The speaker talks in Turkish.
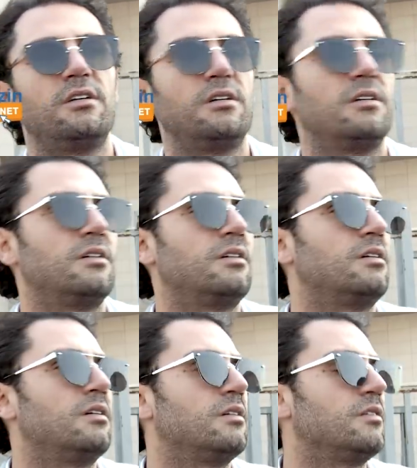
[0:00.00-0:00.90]
Yaşar Bey,
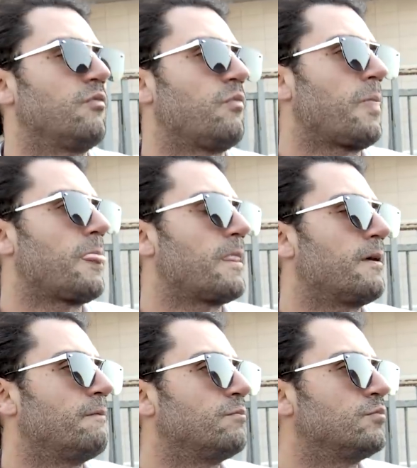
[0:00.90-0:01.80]
Seren Hanım canlı
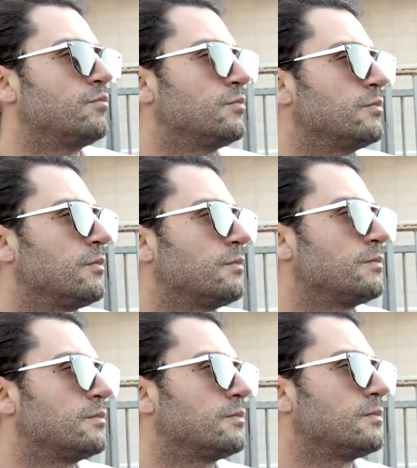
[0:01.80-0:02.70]
yayında. Şu anda kendisine
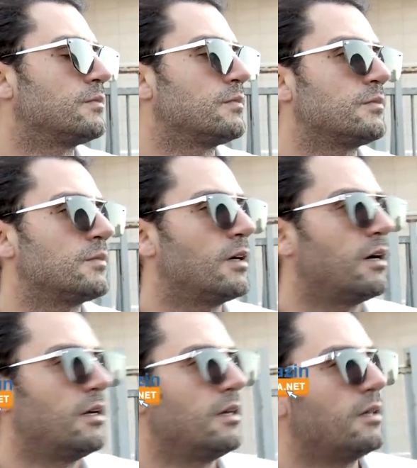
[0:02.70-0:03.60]
bir şey söylemek ister
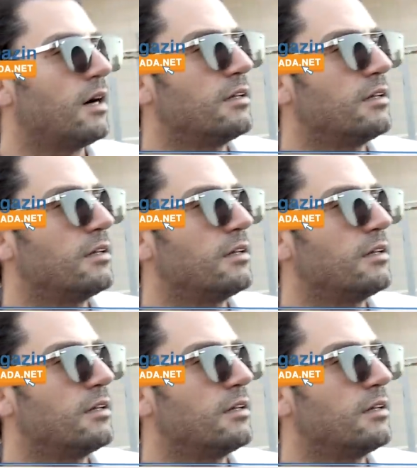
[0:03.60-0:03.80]
misiniz? Siz dinleyin.